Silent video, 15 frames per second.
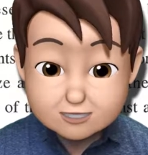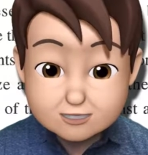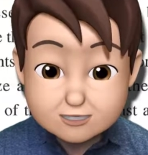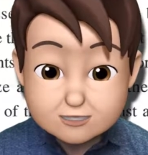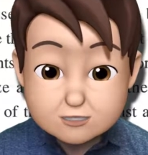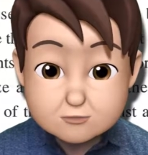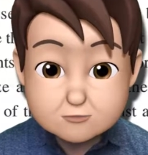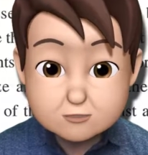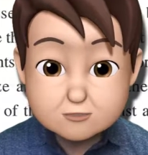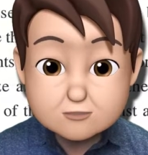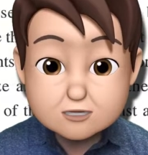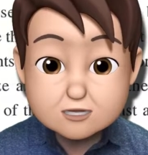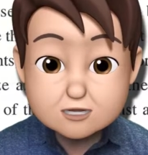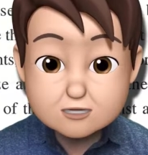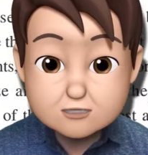그러면
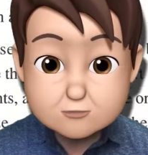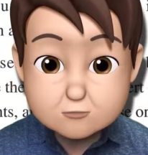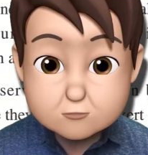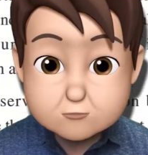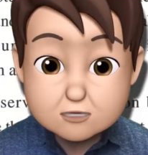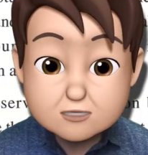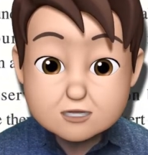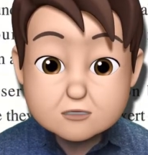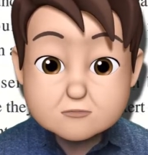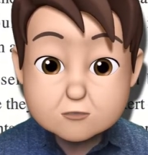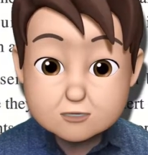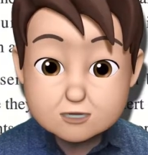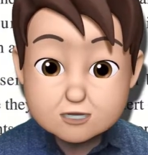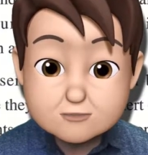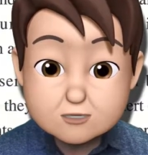이렇게 그 주황색은
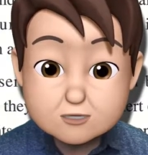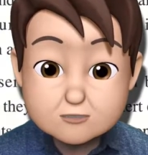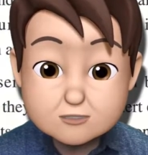뭐냐 하면